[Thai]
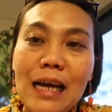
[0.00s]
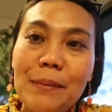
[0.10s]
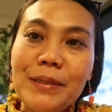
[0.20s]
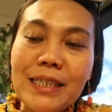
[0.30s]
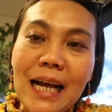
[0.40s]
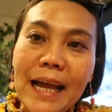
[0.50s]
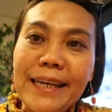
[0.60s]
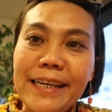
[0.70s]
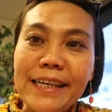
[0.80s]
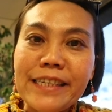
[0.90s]
จะทำยังไง
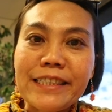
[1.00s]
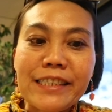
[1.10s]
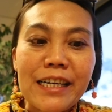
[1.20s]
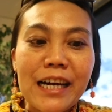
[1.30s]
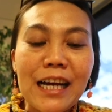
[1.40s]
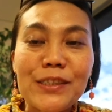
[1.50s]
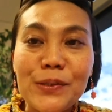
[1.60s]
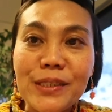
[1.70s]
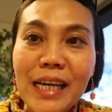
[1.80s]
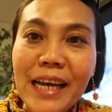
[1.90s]
ถ้าใคร
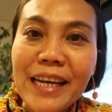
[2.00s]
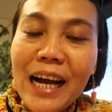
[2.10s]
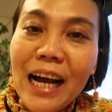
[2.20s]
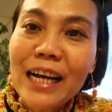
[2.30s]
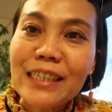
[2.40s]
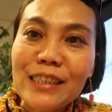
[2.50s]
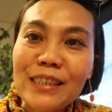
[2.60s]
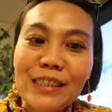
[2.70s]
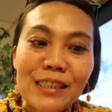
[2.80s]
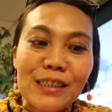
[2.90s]
สนใจนะคะ
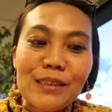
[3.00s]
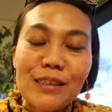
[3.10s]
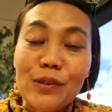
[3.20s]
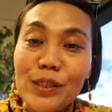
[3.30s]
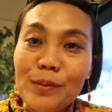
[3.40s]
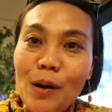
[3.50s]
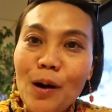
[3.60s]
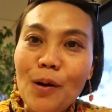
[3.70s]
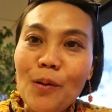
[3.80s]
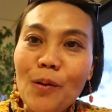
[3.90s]
โดยเฉ
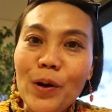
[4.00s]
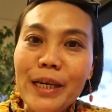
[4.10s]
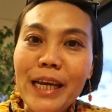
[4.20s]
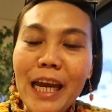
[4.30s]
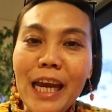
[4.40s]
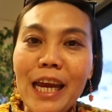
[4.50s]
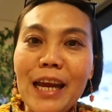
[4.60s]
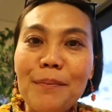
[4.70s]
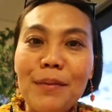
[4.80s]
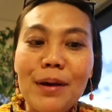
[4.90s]
พาะคนที่
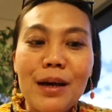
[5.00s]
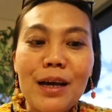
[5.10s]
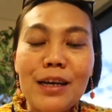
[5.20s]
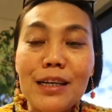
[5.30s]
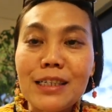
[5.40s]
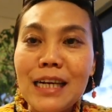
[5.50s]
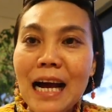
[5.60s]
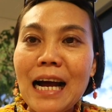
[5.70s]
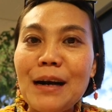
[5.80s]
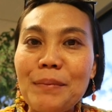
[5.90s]
เดิน
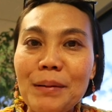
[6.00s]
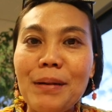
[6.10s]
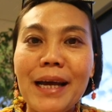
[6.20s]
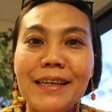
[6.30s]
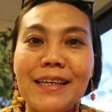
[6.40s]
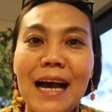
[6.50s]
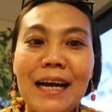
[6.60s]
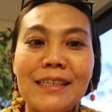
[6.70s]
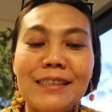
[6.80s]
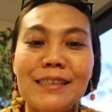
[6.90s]
ทางใหม่ ๆ เลยนะ
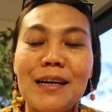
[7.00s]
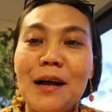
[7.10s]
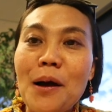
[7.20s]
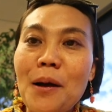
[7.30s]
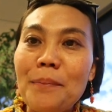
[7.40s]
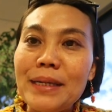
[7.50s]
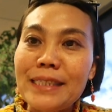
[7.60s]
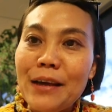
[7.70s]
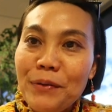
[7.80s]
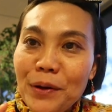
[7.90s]
ไป
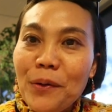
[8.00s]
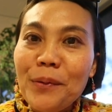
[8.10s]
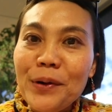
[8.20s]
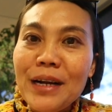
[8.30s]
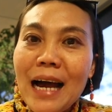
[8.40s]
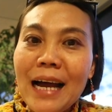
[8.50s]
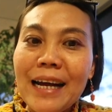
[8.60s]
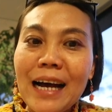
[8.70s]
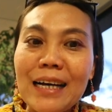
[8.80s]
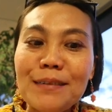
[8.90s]
เช็ควิดีโอโบสได้
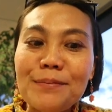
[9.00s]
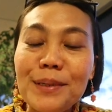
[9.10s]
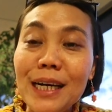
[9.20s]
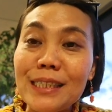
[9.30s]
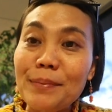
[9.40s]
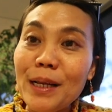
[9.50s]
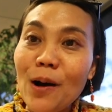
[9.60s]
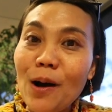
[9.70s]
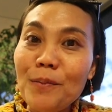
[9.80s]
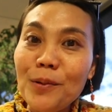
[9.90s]
นะเผื่อจะเป็น
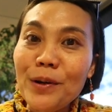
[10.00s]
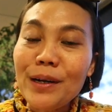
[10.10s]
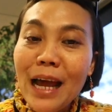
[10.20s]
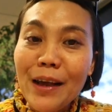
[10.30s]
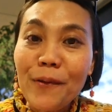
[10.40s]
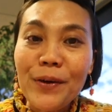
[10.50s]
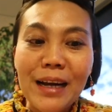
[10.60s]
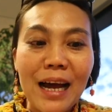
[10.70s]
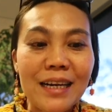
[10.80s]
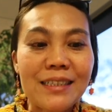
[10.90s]
ข้อมูลให้คุณ
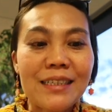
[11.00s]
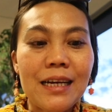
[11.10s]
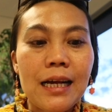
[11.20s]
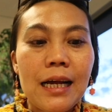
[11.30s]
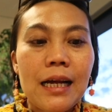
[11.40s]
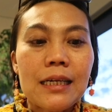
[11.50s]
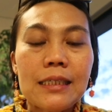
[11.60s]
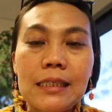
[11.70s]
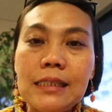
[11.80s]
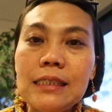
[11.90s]
นะ
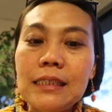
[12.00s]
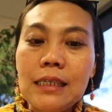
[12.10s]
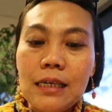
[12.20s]
คือ